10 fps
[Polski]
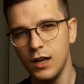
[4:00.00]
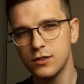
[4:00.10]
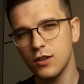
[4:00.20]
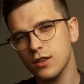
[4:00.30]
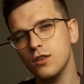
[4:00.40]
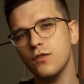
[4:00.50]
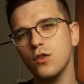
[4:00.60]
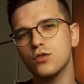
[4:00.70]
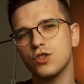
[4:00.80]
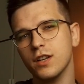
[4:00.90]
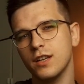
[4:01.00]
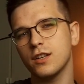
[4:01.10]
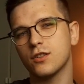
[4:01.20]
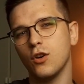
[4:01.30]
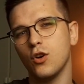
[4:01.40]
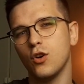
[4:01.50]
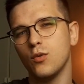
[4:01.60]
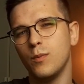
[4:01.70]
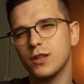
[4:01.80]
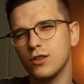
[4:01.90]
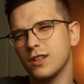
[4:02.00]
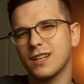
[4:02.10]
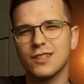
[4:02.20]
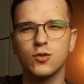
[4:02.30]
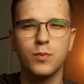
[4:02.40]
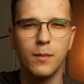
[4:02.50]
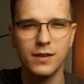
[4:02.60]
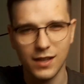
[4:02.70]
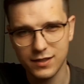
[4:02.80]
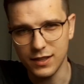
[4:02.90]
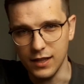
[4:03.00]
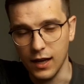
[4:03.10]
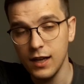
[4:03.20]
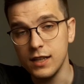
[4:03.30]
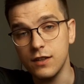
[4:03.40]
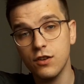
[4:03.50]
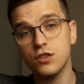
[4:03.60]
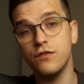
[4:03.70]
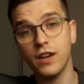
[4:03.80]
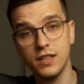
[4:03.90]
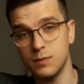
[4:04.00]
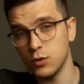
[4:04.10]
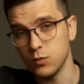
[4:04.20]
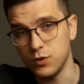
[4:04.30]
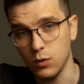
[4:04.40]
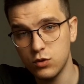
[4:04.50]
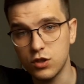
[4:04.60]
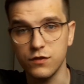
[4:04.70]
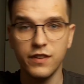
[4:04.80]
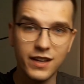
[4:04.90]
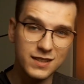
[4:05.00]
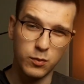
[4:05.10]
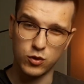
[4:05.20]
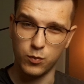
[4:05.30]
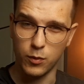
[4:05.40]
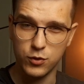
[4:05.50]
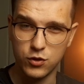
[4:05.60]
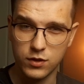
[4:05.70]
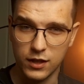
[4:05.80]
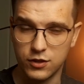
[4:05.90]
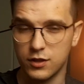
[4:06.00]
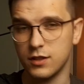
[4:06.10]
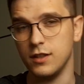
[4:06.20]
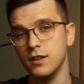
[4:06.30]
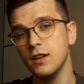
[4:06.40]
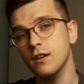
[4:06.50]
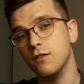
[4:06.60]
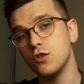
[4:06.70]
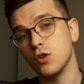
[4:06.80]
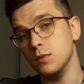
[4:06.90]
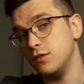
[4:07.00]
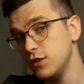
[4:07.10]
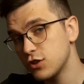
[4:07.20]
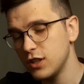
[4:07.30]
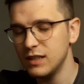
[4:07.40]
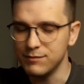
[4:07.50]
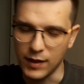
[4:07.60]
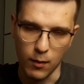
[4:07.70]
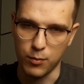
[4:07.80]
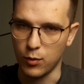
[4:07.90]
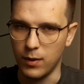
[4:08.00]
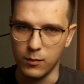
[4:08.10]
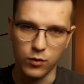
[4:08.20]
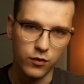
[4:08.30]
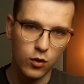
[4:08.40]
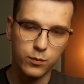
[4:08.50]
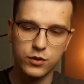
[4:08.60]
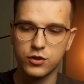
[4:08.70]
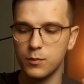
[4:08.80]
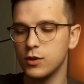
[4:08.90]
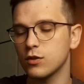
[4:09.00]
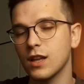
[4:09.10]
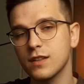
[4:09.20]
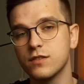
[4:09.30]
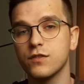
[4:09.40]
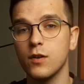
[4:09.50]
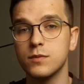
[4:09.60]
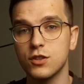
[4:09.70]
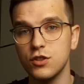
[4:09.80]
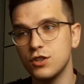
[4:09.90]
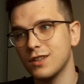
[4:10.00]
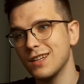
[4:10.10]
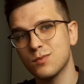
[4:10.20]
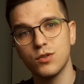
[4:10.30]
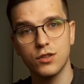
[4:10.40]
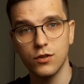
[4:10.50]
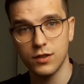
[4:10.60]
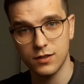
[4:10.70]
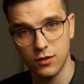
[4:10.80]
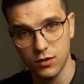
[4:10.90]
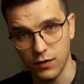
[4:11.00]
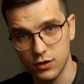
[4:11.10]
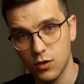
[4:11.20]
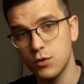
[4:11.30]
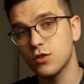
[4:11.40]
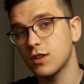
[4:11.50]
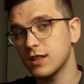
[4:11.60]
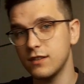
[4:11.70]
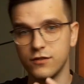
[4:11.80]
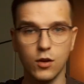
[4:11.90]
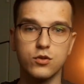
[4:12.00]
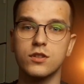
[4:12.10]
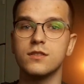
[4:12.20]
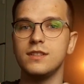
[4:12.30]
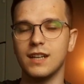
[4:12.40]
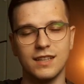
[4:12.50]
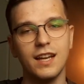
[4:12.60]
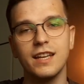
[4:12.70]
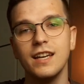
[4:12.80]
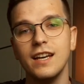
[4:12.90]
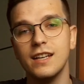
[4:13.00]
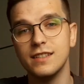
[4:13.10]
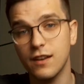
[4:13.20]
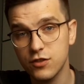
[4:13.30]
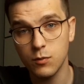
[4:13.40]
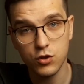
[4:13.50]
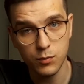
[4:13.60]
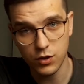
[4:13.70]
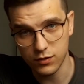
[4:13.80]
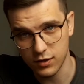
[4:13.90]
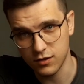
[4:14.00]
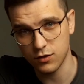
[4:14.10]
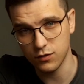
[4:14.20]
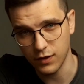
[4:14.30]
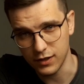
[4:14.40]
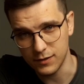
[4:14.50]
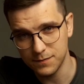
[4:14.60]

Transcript: Dodatkowo chunking to metoda taka suplementacyjna. Nieważne w jaki sposób się uczysz i w jaki sposób robisz notatki. Wolisz robić fiszki? Nie ma problemu. Robisz sobie notatki w swoim zeszycie? Też możesz go zastosować. Robisz notatki w Notion i tak dalej? Zawsze może być on zastosowany.